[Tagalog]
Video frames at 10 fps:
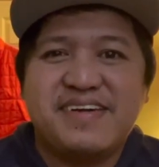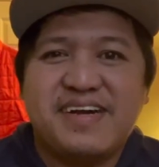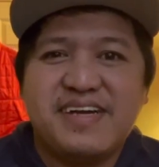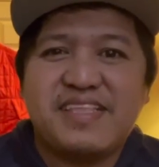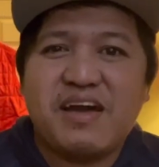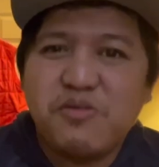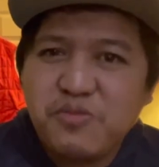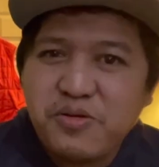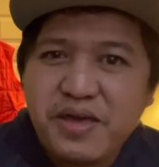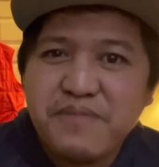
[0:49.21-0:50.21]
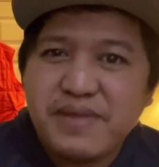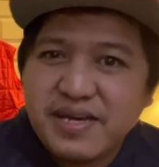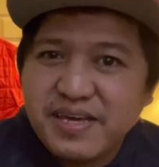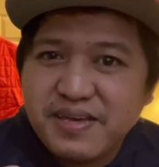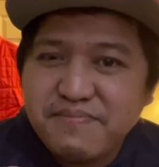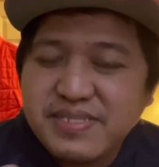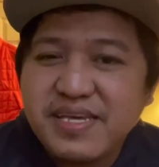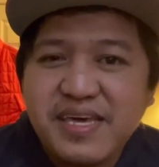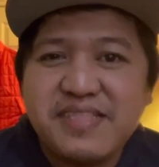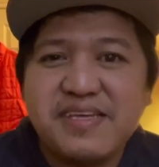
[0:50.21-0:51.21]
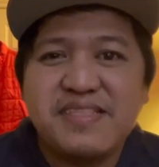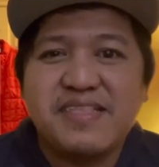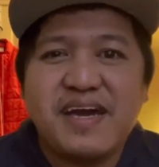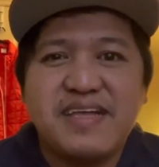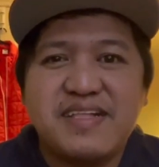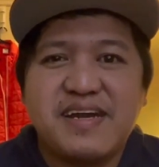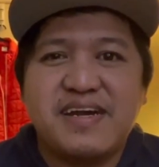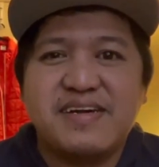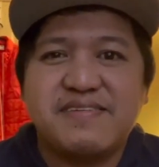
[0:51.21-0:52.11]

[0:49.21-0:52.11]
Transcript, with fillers: at ako ay mag, masaya din dahil nga